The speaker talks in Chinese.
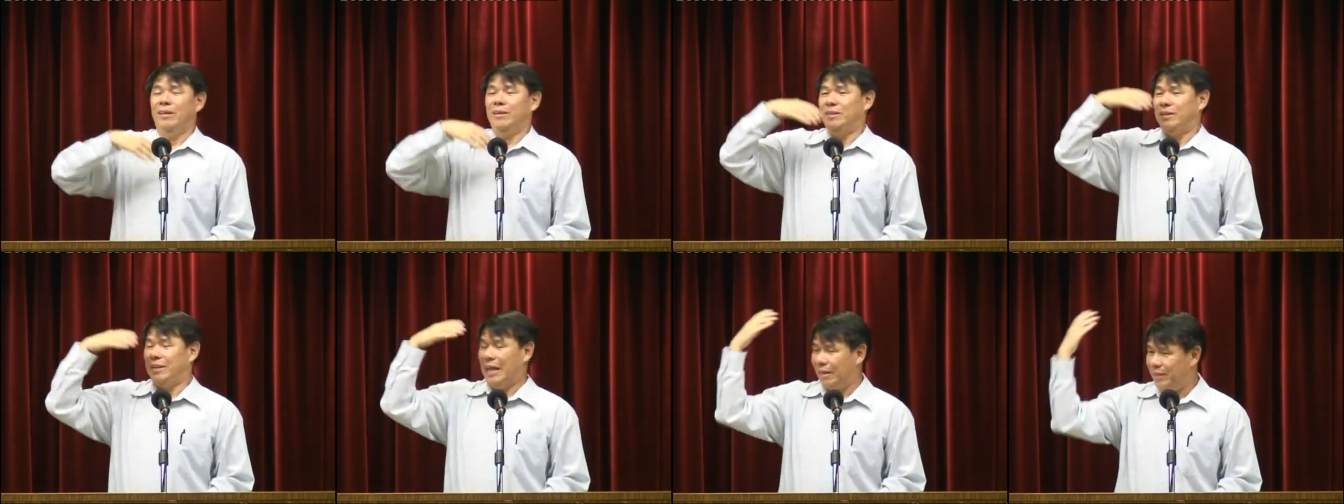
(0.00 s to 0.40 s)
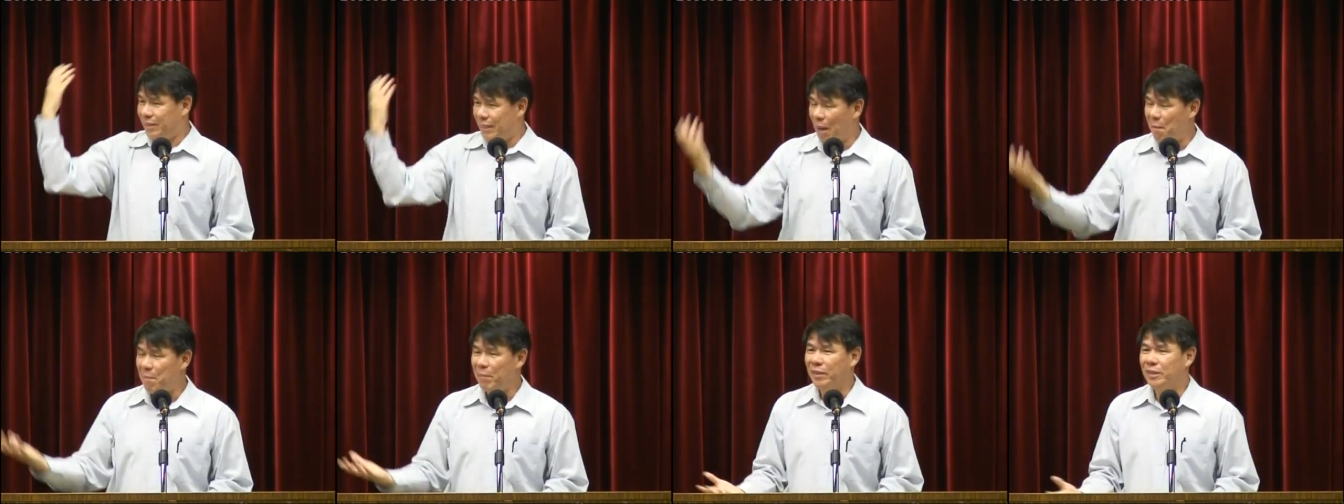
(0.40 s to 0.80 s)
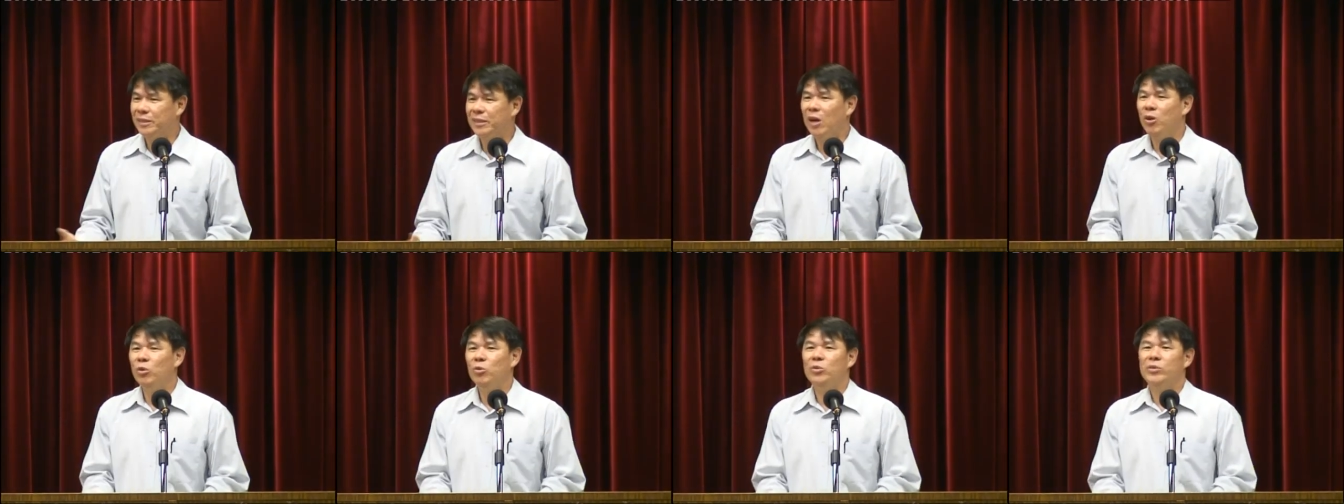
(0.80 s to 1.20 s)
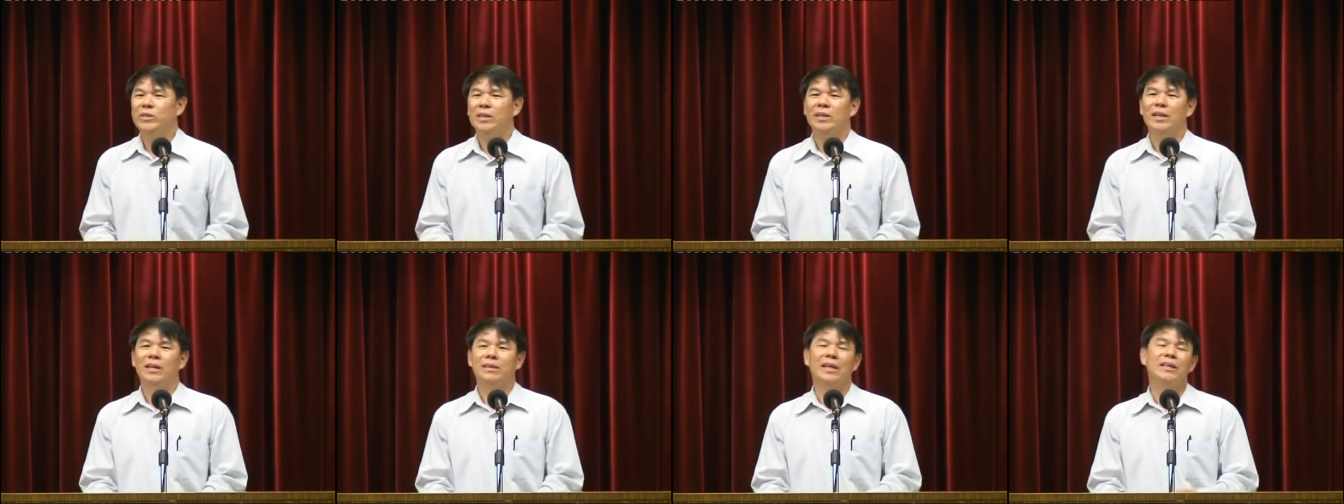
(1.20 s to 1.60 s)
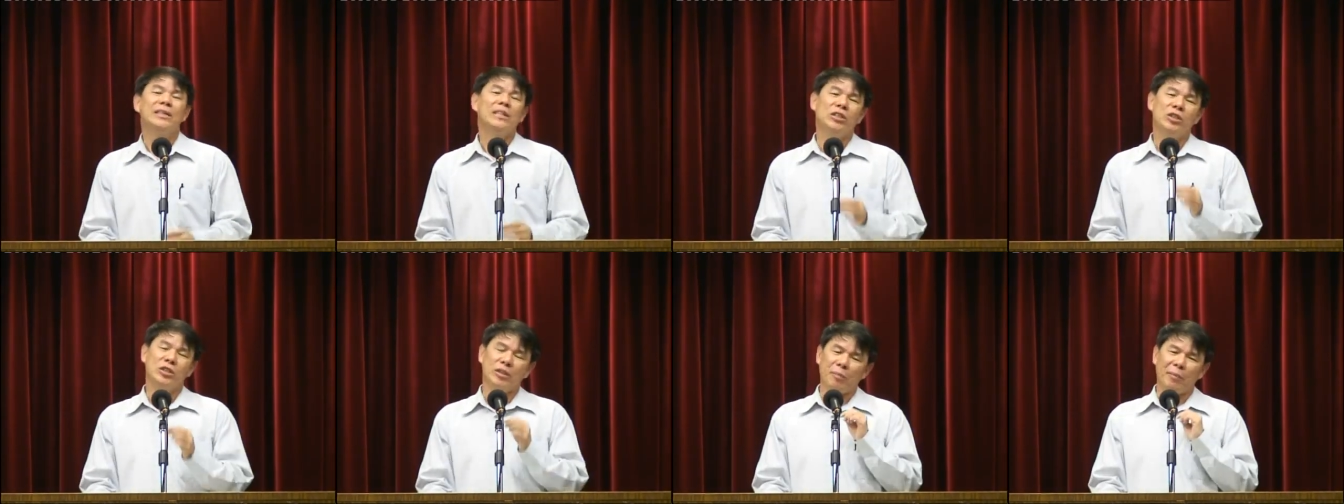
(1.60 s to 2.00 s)
在前面的道路怎样，但
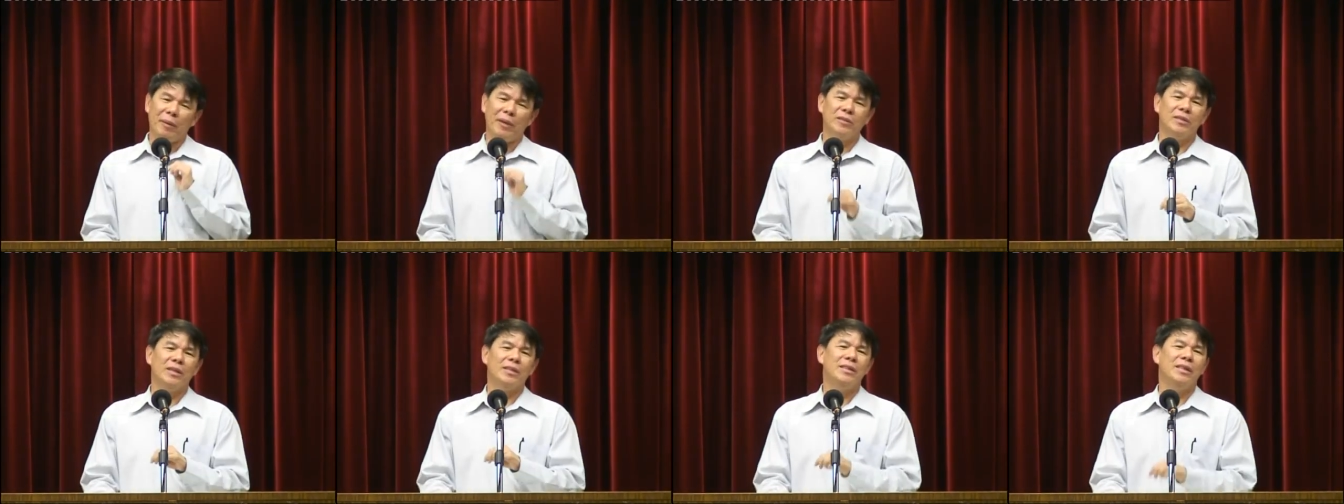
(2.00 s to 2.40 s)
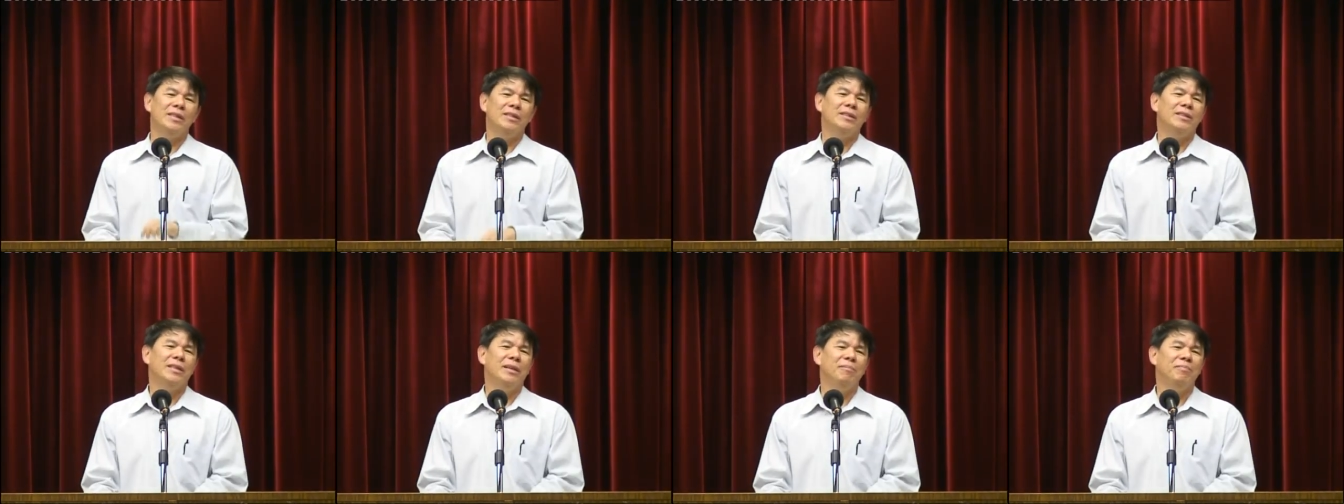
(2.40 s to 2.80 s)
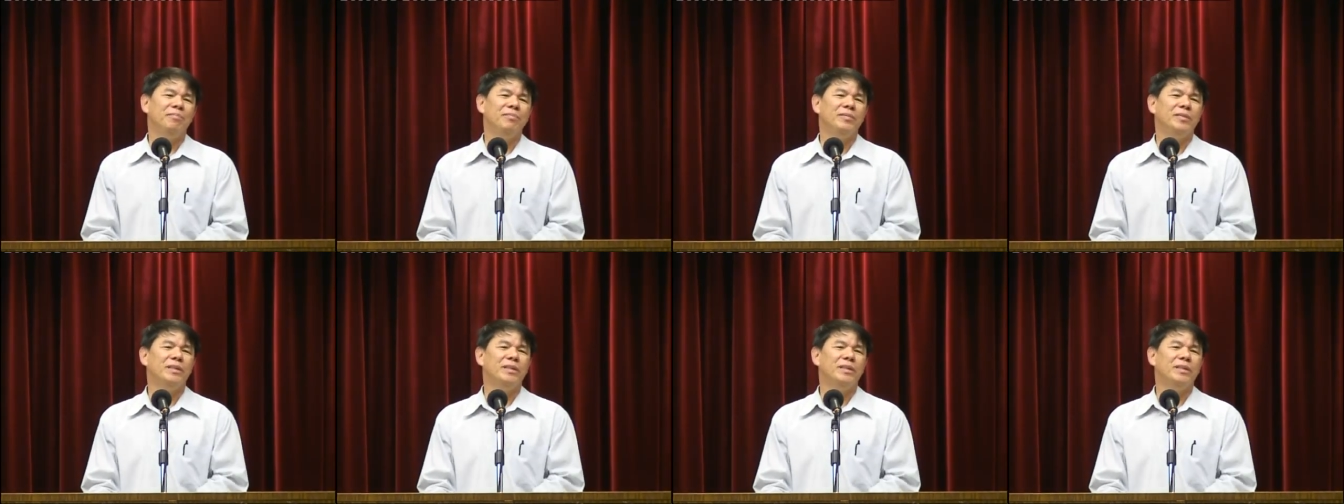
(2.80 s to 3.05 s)
是就是凭着信心，